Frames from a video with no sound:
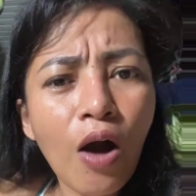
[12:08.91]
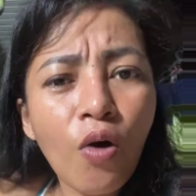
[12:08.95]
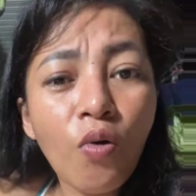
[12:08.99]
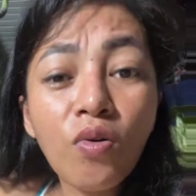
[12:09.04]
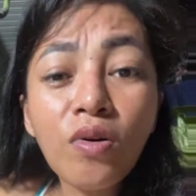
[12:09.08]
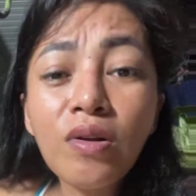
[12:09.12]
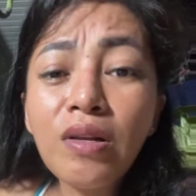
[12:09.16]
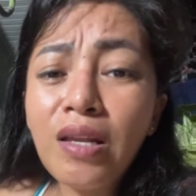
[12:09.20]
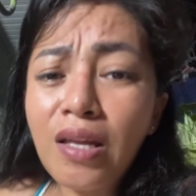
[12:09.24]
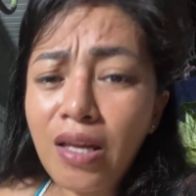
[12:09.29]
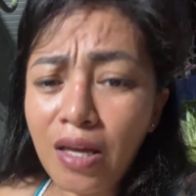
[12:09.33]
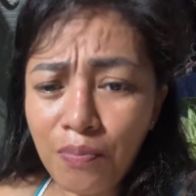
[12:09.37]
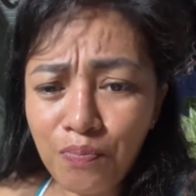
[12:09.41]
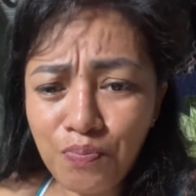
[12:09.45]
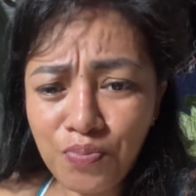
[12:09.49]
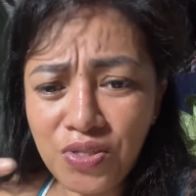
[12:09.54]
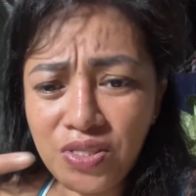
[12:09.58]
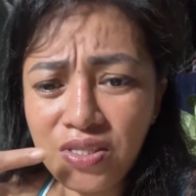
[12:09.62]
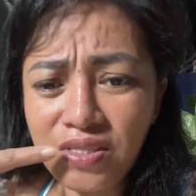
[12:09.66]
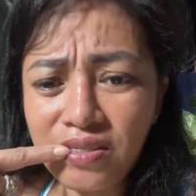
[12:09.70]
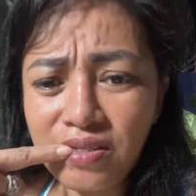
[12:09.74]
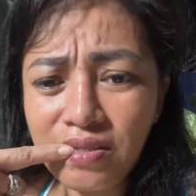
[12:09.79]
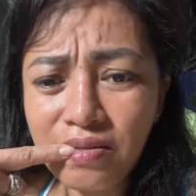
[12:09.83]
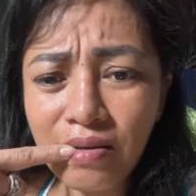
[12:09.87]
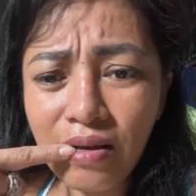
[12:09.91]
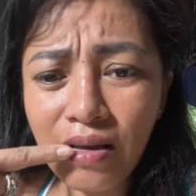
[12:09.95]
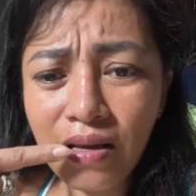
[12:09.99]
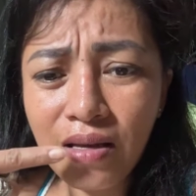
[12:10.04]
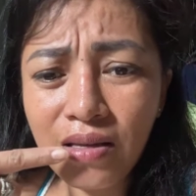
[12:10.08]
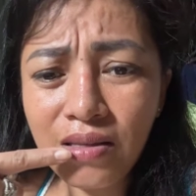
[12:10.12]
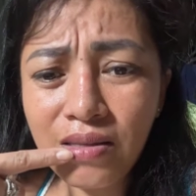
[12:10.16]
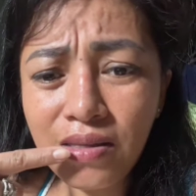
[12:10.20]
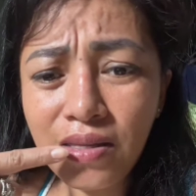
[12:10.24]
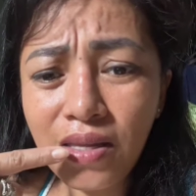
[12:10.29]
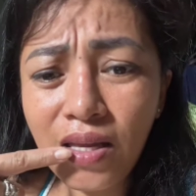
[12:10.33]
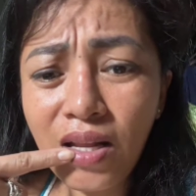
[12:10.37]
Akong lips,
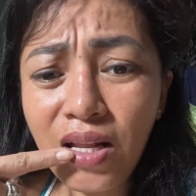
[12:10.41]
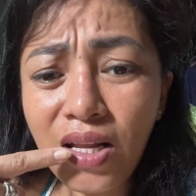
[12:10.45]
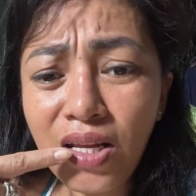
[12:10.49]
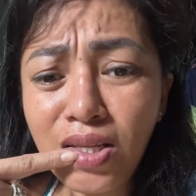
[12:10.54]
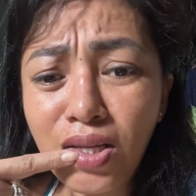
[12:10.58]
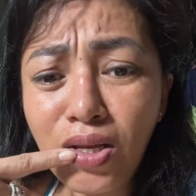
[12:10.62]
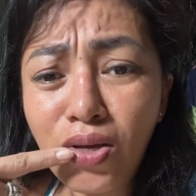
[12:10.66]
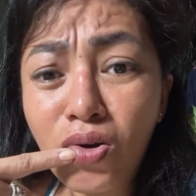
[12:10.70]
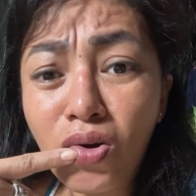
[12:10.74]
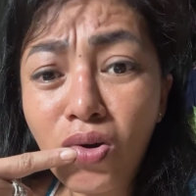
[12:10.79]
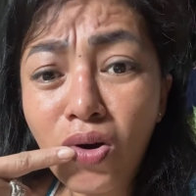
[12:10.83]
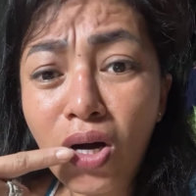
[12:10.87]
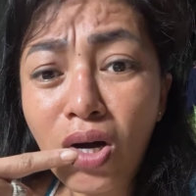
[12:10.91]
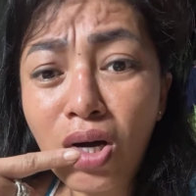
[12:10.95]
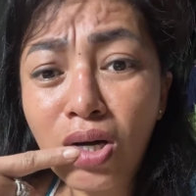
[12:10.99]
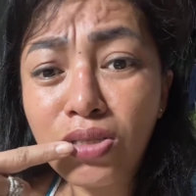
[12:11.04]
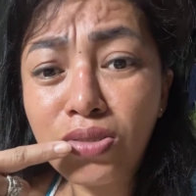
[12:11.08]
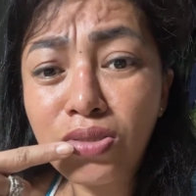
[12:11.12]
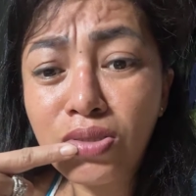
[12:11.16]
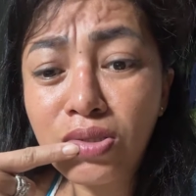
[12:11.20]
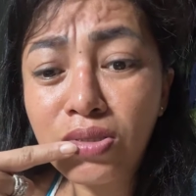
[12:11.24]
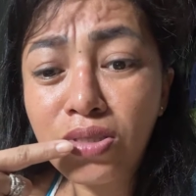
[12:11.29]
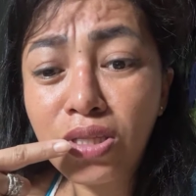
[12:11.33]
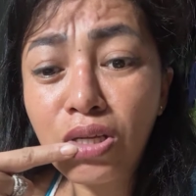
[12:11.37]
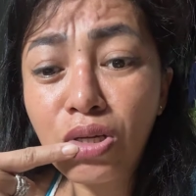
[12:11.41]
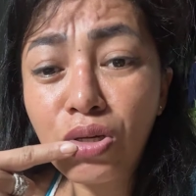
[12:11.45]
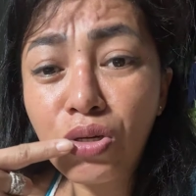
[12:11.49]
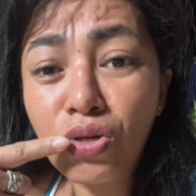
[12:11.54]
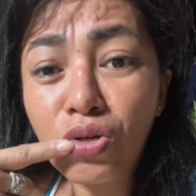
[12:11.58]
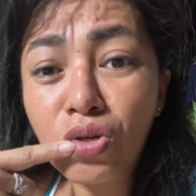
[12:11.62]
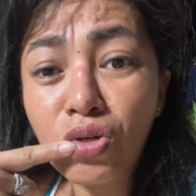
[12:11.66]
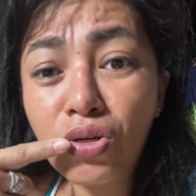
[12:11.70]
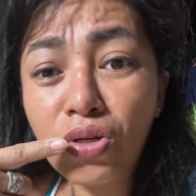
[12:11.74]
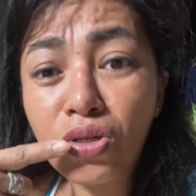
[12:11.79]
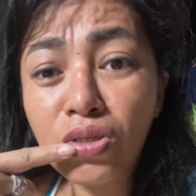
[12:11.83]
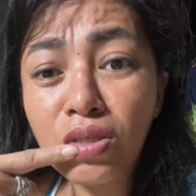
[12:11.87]
dili ni an,
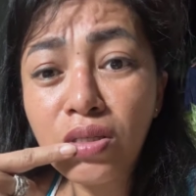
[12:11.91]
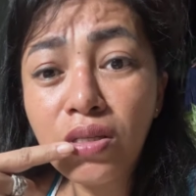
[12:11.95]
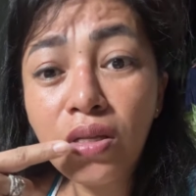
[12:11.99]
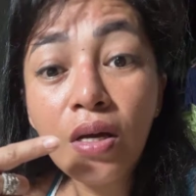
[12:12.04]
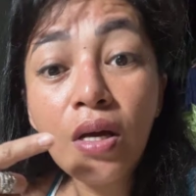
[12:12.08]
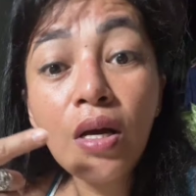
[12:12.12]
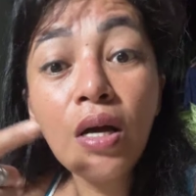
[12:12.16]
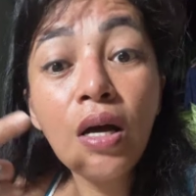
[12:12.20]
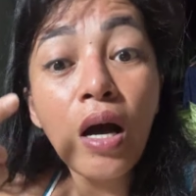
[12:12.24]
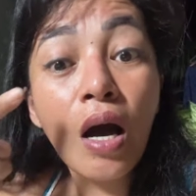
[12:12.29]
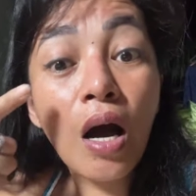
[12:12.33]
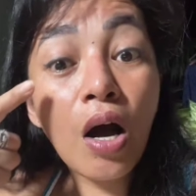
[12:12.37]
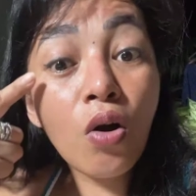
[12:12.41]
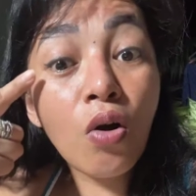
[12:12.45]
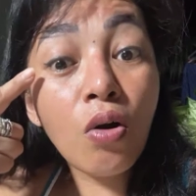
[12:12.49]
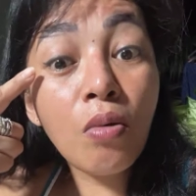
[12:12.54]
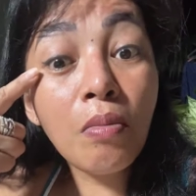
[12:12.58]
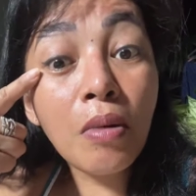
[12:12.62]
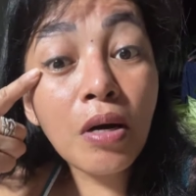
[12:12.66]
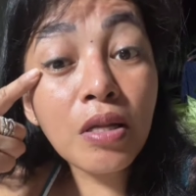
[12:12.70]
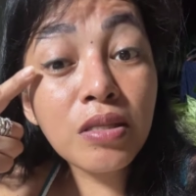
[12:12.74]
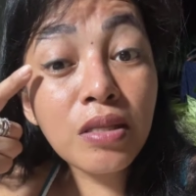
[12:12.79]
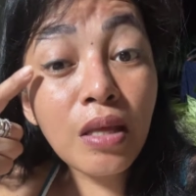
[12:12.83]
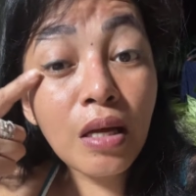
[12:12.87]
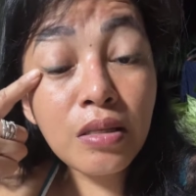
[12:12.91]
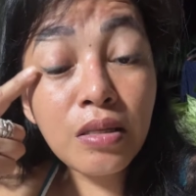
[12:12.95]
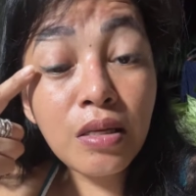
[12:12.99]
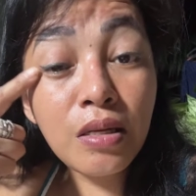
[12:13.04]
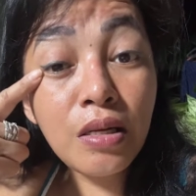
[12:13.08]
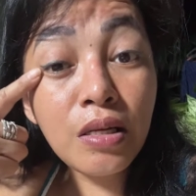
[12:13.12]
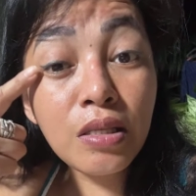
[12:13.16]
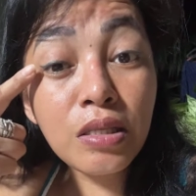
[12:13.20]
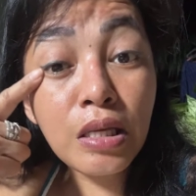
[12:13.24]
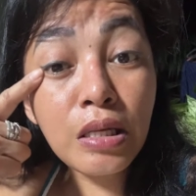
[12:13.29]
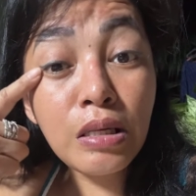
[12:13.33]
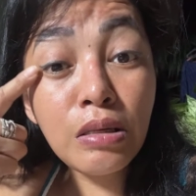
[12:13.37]
tinuod. Akong mata,
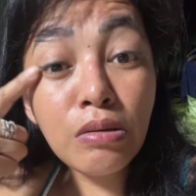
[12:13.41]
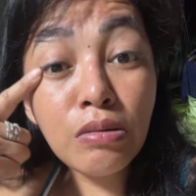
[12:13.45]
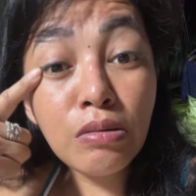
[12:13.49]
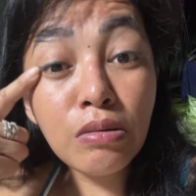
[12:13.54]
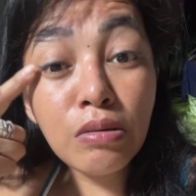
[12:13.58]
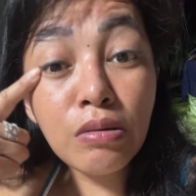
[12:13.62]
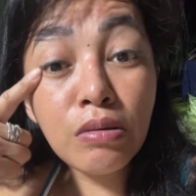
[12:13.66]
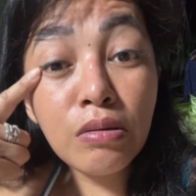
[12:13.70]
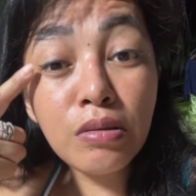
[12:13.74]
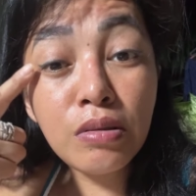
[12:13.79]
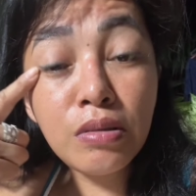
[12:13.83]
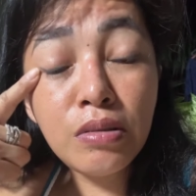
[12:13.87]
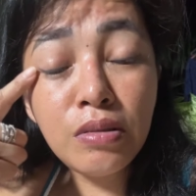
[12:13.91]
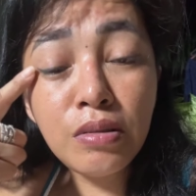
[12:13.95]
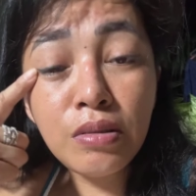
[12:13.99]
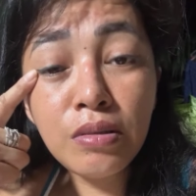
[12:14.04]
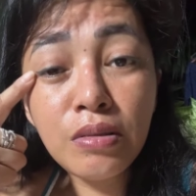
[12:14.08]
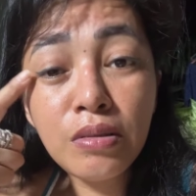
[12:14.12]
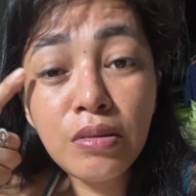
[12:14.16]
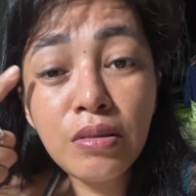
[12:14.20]
dini tinuod.